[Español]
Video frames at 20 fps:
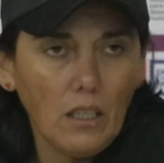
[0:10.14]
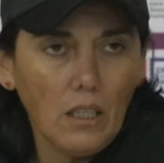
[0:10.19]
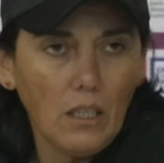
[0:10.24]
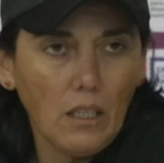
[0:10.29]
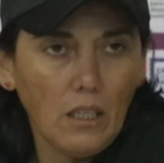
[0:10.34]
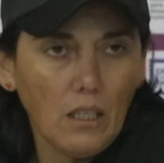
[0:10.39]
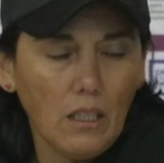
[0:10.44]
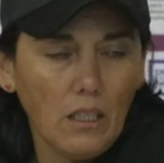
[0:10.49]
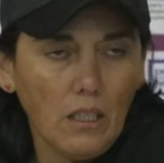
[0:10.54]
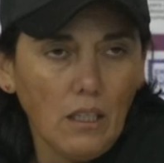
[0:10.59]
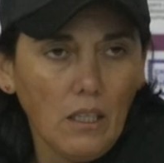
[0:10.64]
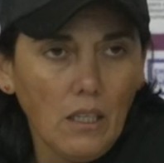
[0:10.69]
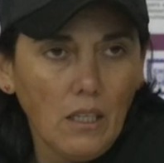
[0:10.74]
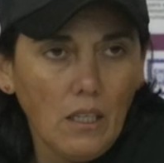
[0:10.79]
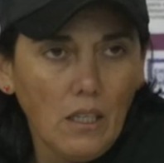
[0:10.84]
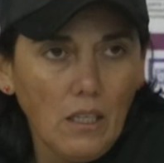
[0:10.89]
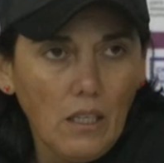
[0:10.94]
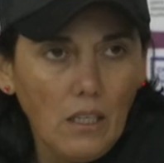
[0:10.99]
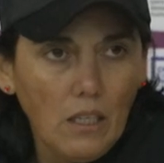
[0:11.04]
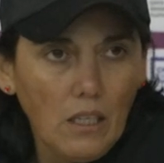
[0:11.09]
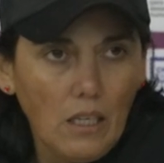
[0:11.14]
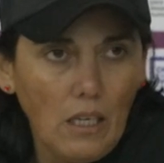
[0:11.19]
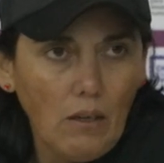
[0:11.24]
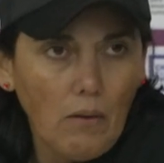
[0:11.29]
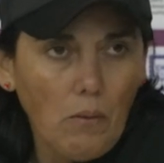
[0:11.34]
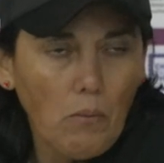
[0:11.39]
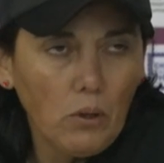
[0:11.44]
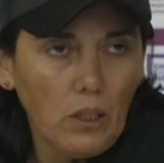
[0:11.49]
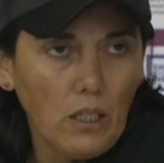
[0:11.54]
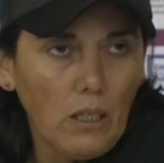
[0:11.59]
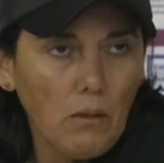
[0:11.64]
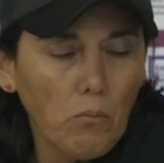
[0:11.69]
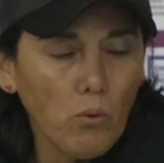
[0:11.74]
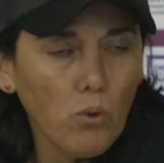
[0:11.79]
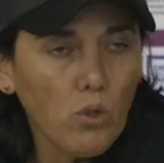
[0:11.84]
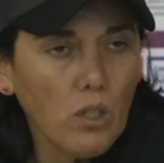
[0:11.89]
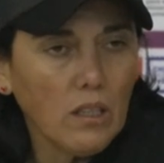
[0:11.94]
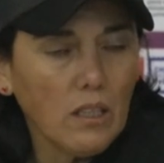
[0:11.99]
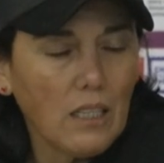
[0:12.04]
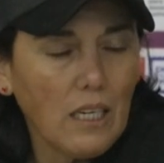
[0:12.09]
Eh, que íbamos a tener
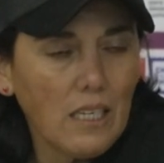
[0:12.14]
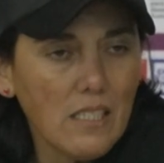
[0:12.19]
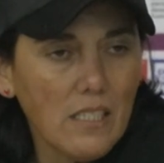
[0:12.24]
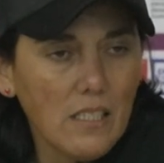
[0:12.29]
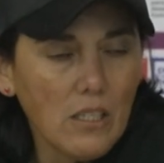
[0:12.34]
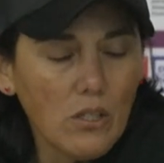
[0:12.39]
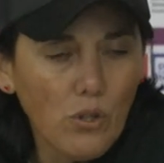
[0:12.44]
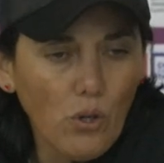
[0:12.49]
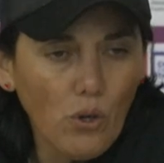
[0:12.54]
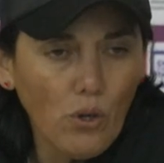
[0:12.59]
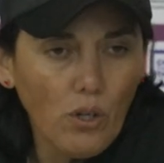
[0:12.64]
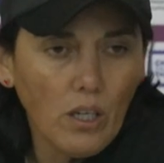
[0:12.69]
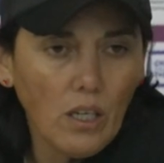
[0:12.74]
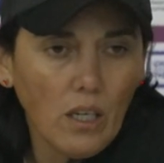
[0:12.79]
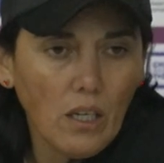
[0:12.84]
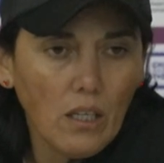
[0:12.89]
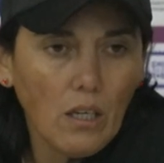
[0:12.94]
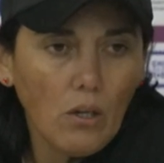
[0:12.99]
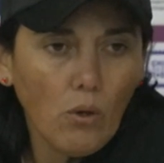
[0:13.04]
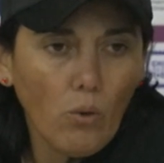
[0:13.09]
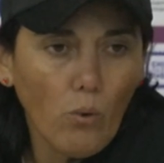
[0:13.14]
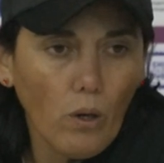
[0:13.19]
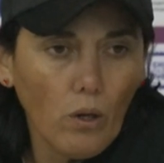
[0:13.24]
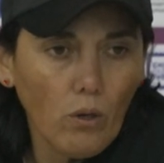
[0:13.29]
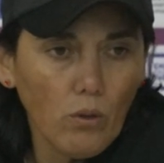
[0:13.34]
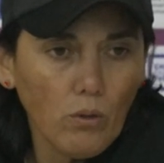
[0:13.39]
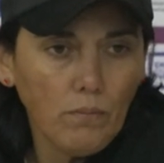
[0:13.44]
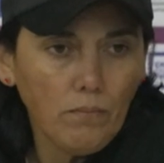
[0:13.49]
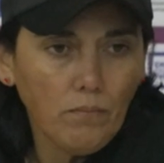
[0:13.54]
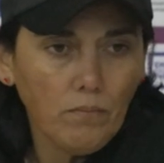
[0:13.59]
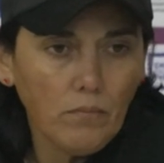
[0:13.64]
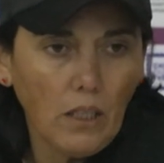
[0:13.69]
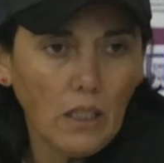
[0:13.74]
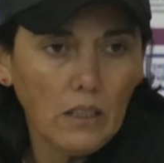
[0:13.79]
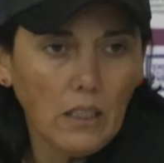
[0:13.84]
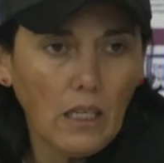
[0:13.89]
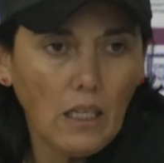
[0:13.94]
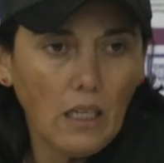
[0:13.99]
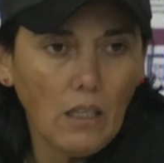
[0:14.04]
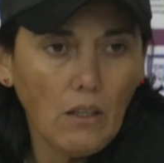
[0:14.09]
muchas transiciones en el juego, de
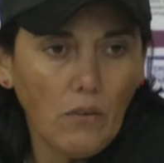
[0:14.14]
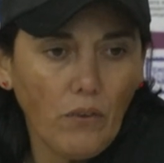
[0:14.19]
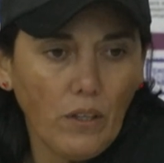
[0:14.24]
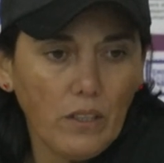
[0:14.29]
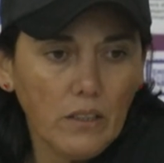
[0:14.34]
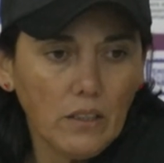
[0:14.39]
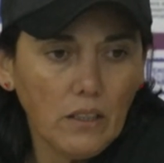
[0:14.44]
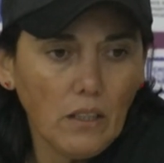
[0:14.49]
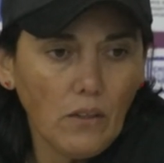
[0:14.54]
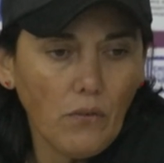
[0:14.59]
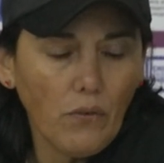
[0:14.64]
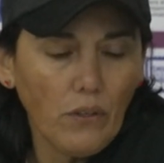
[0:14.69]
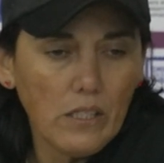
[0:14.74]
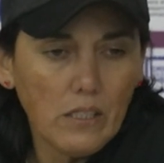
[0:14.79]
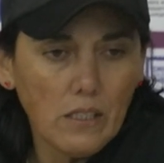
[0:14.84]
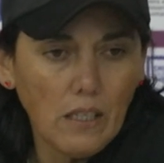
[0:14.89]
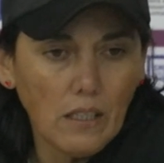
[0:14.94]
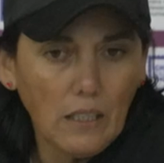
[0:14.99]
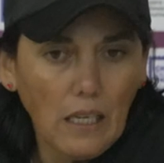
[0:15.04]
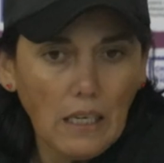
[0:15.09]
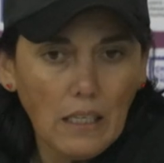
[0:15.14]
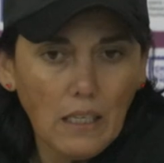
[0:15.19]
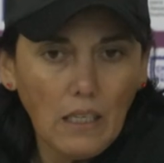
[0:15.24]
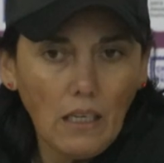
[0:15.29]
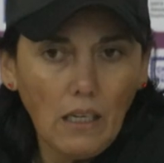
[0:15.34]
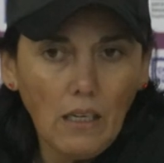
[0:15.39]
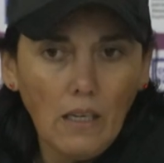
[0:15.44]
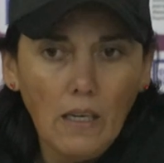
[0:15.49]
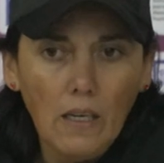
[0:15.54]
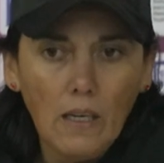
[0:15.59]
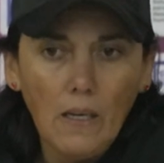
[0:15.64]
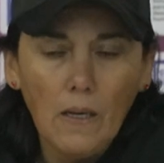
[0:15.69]
ataque y defensa, defensa, ataque.